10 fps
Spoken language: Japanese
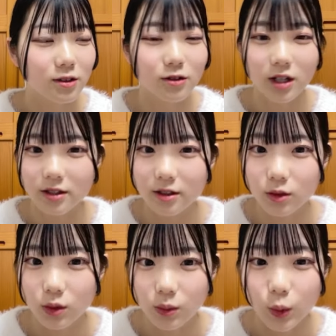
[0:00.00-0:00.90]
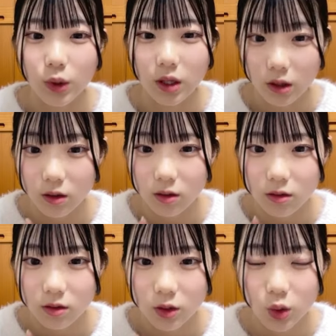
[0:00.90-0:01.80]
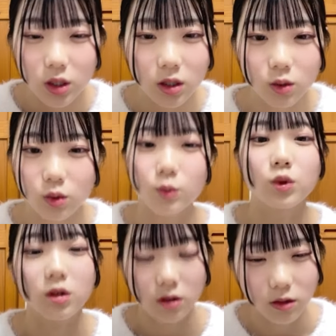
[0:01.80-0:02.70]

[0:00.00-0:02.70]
食らってると思うから揺れてると思うか